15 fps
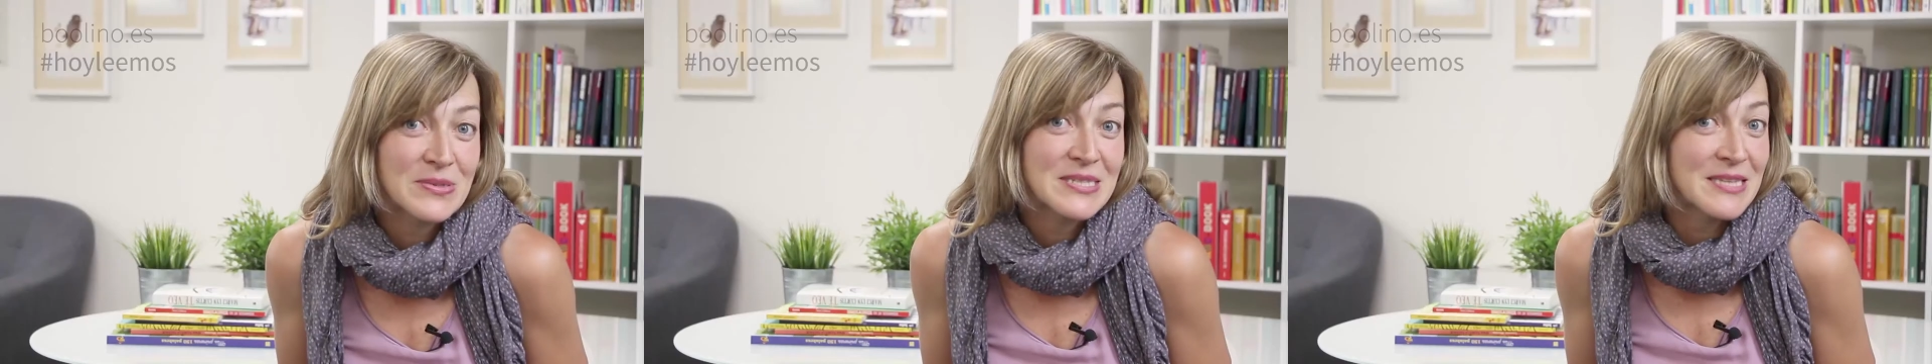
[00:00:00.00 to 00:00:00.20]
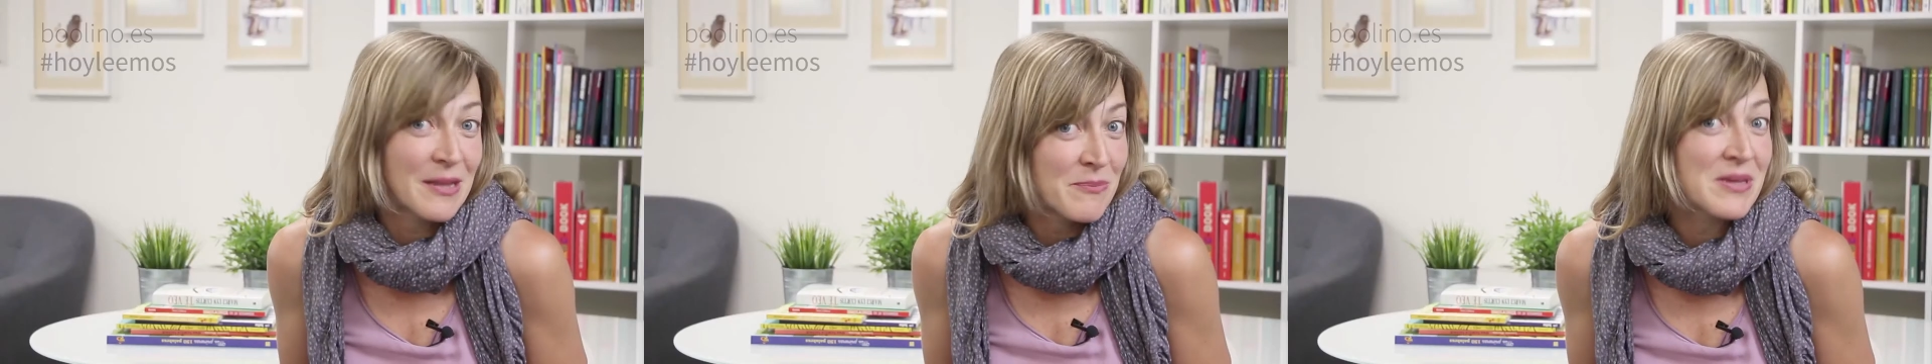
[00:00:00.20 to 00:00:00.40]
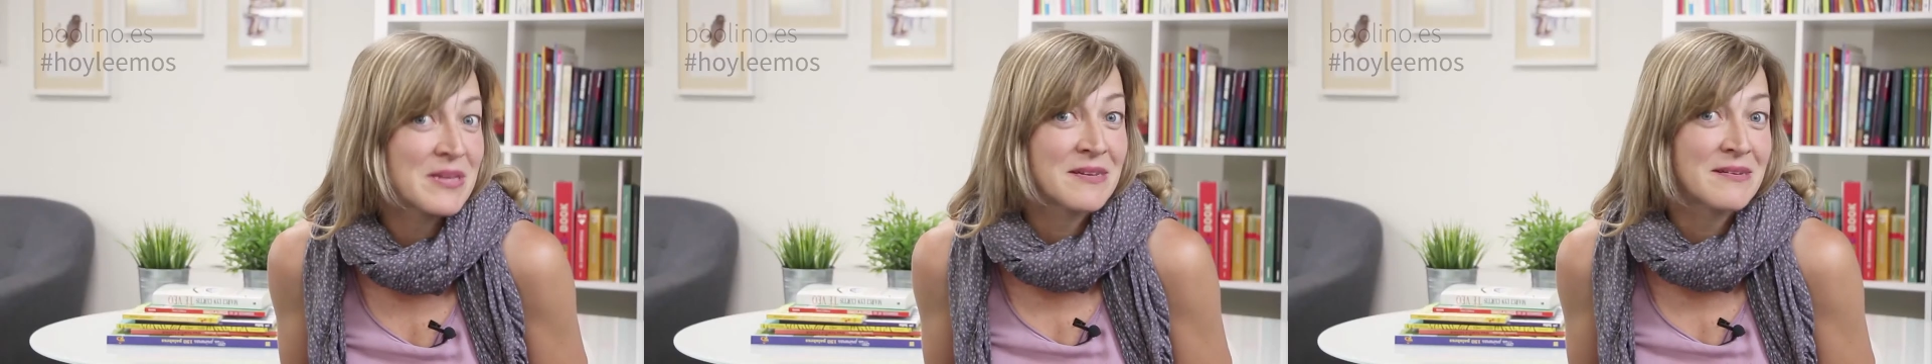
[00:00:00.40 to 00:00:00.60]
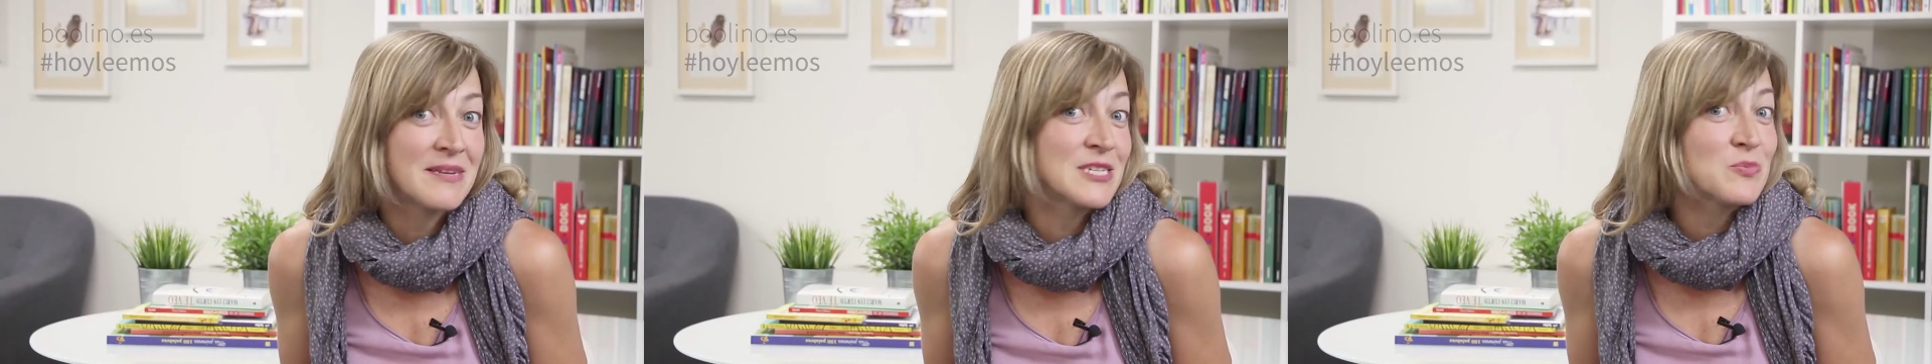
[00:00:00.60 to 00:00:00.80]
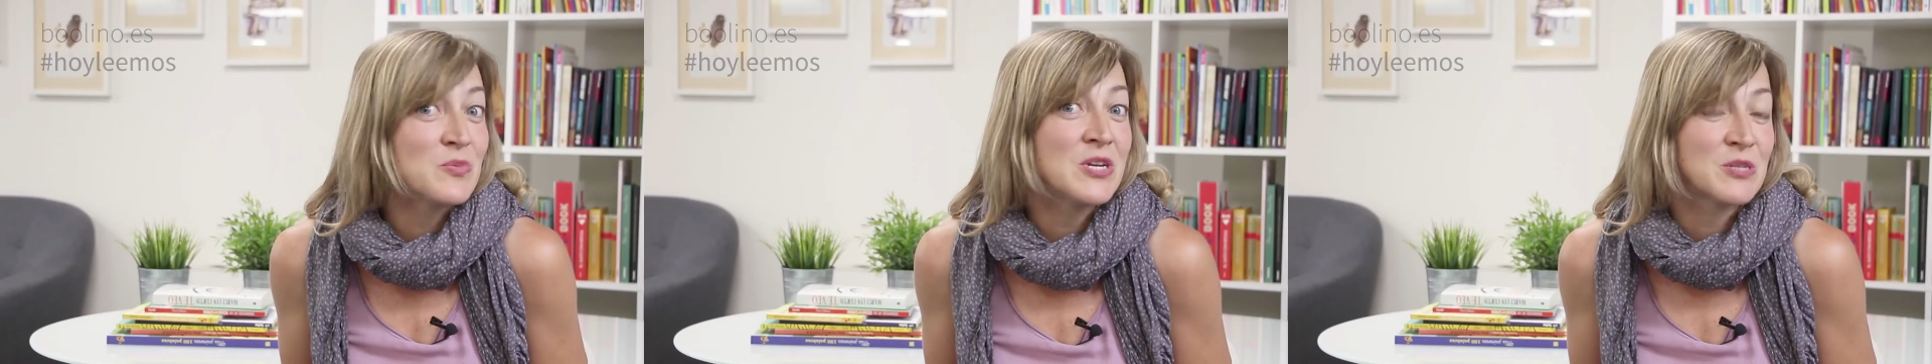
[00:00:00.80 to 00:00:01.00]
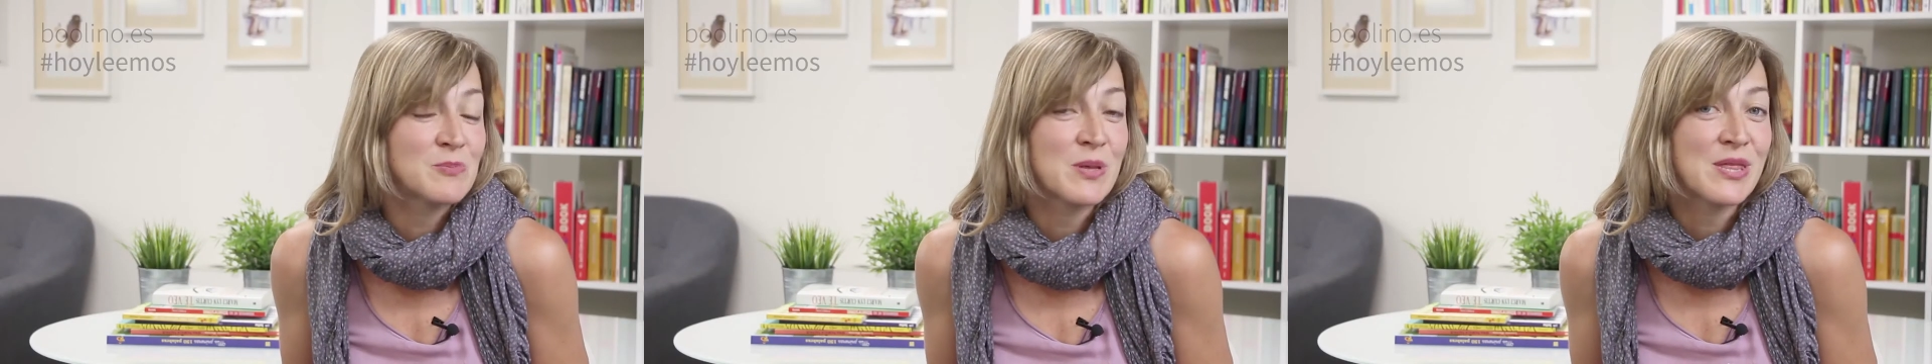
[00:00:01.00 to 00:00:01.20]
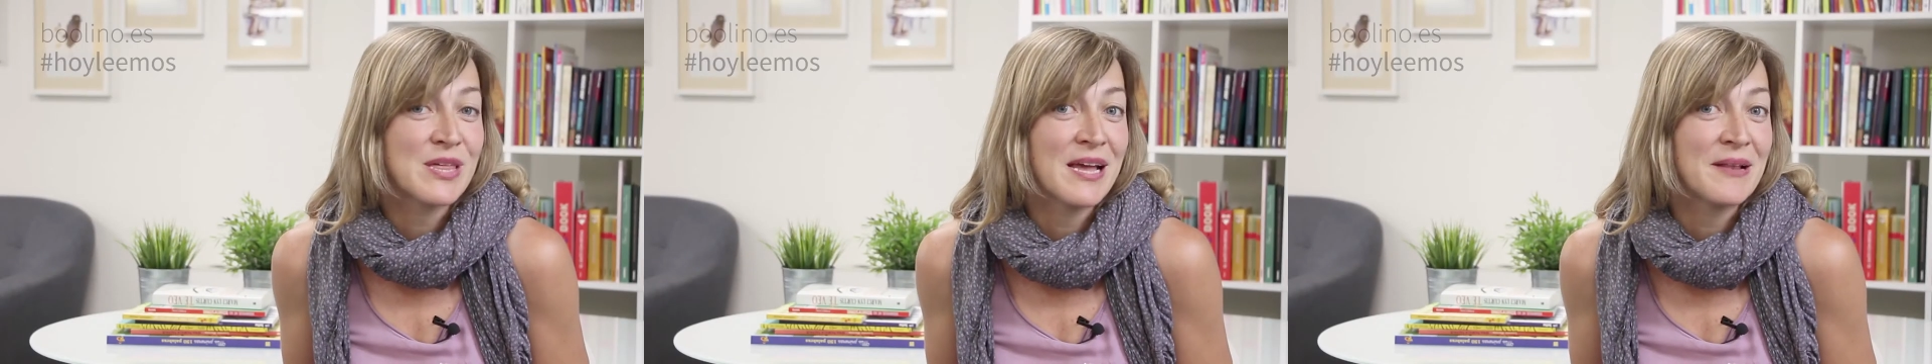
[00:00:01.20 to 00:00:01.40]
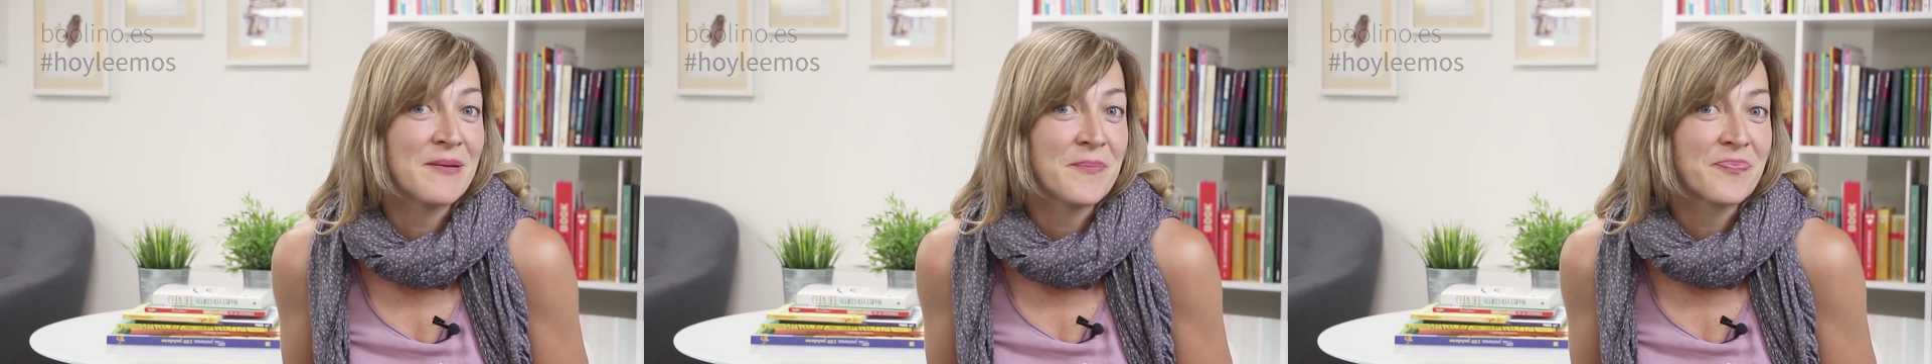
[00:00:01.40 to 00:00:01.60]
pues también es muy
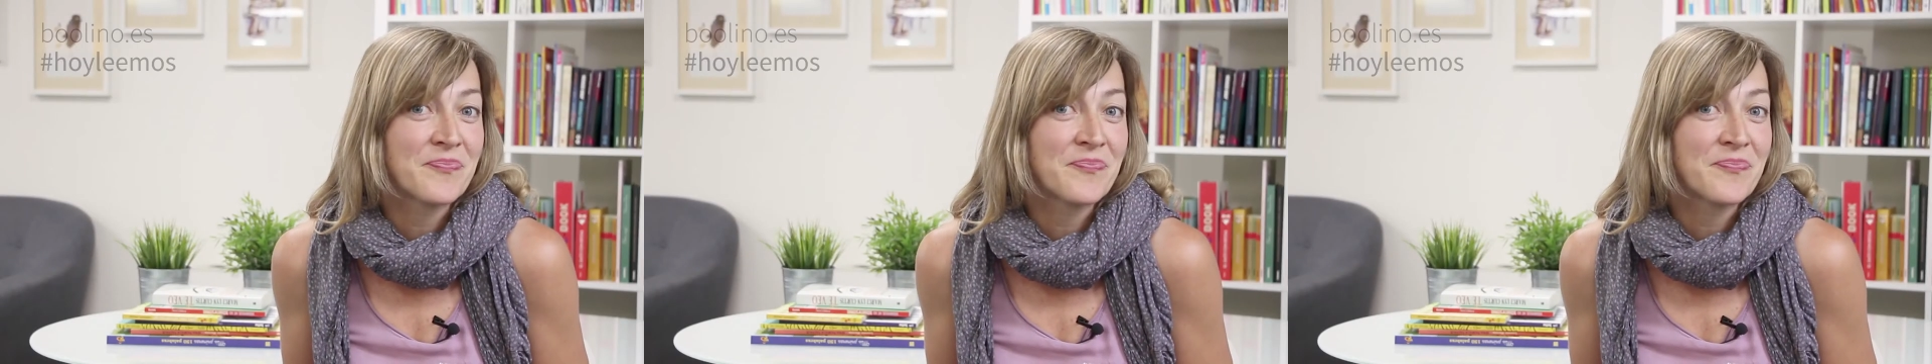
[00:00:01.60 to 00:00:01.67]
especial